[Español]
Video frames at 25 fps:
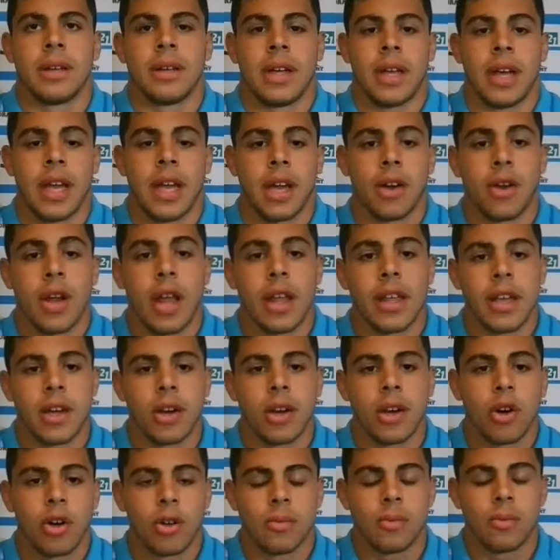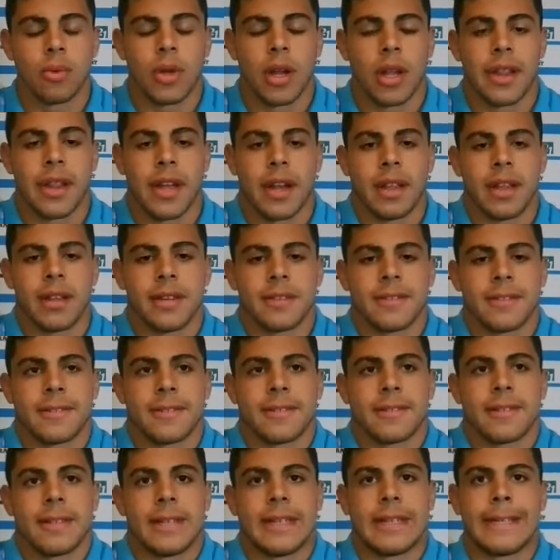Eh, hola Diego, muy buenas
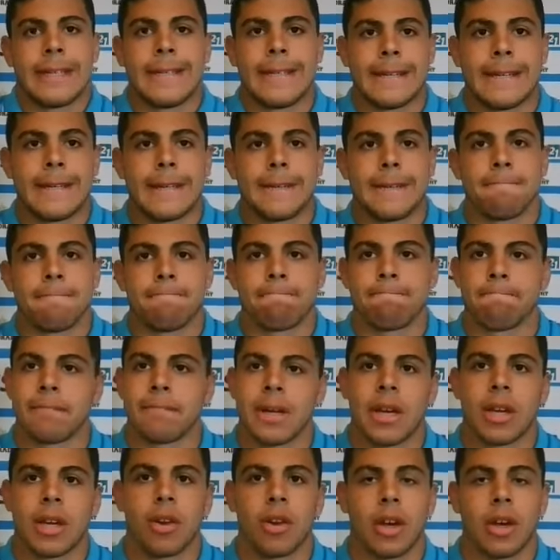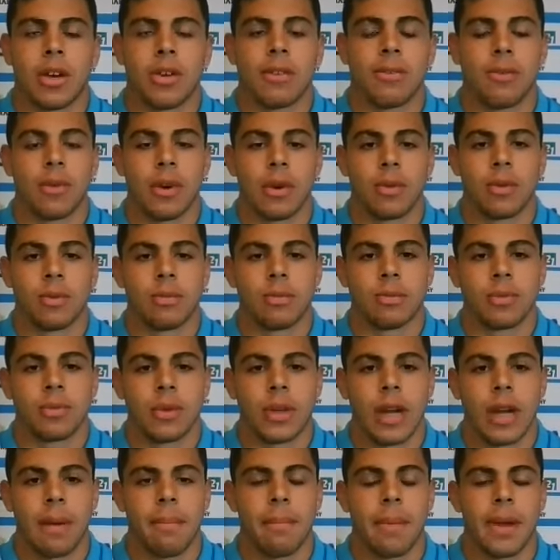tardes. creo que no fue
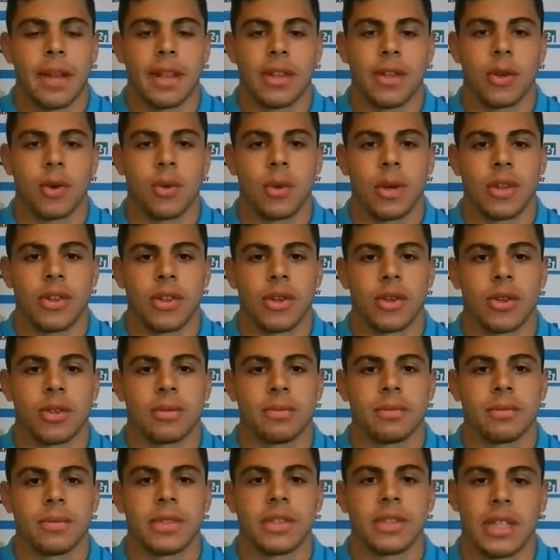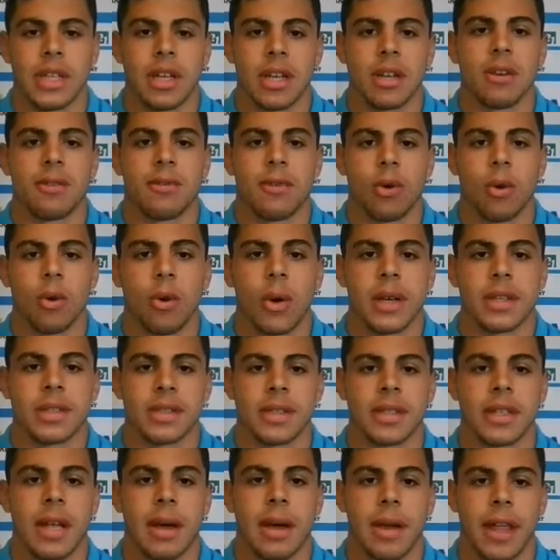un gran partido nuestro, sí de los
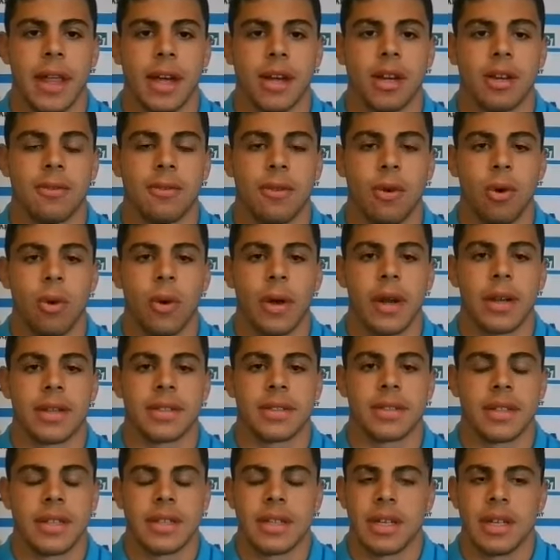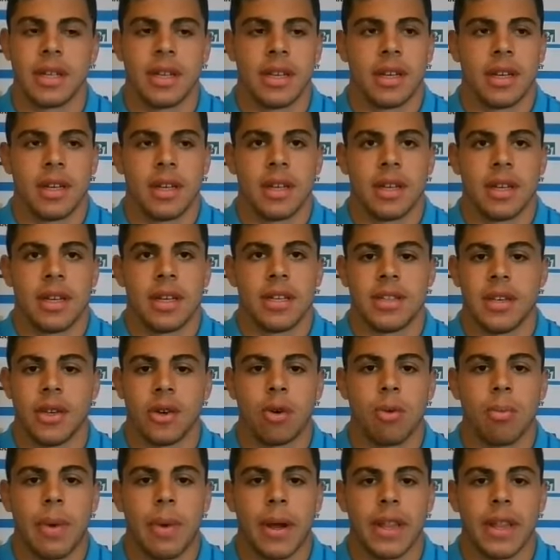forwards. La verdad que los forwards
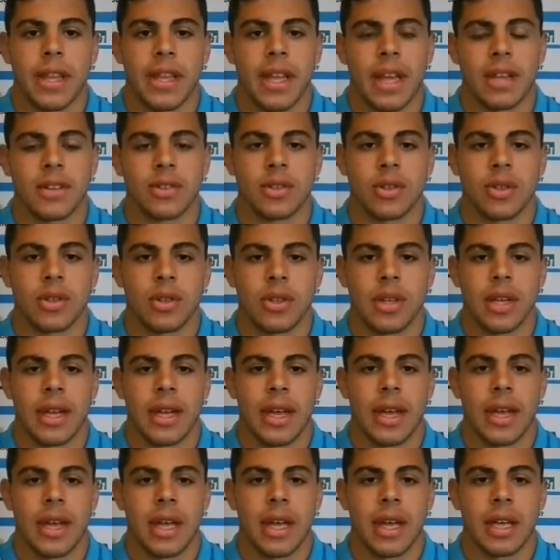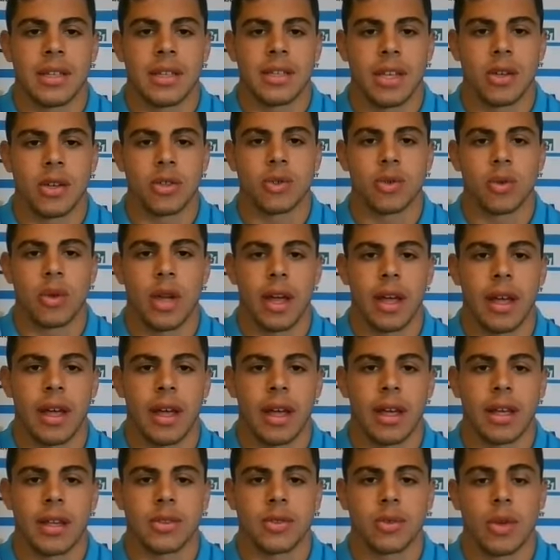hicieron un partidazo, hicieron su,
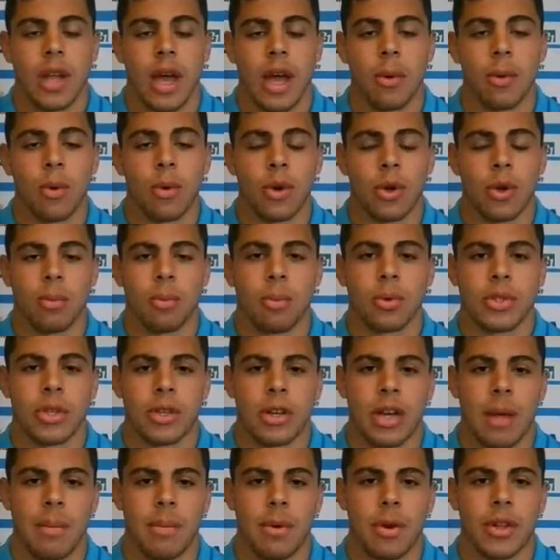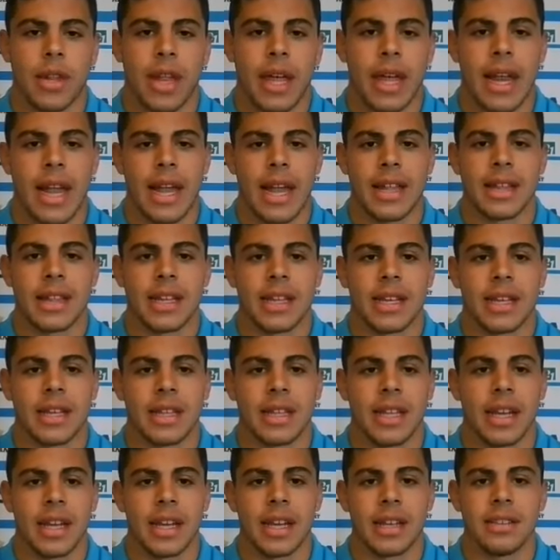su, laburo, pusieron la pelota adelante
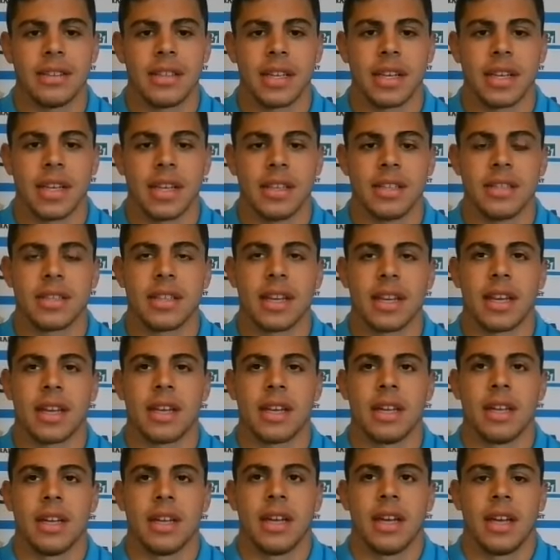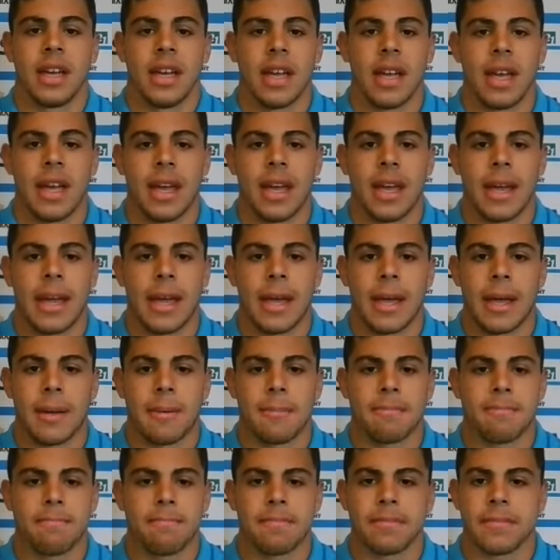entre 15 y 15,
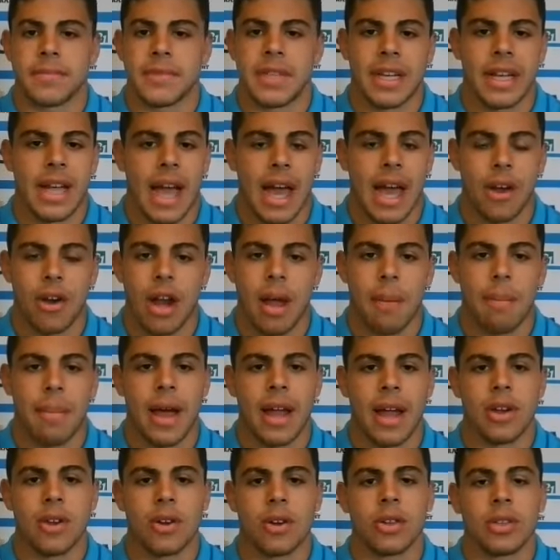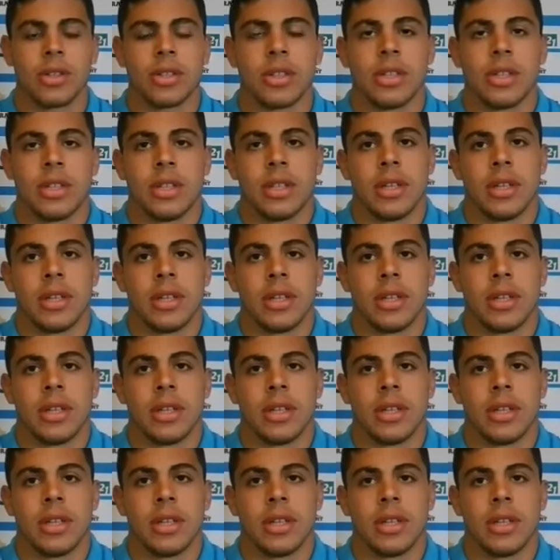se cagaron a palo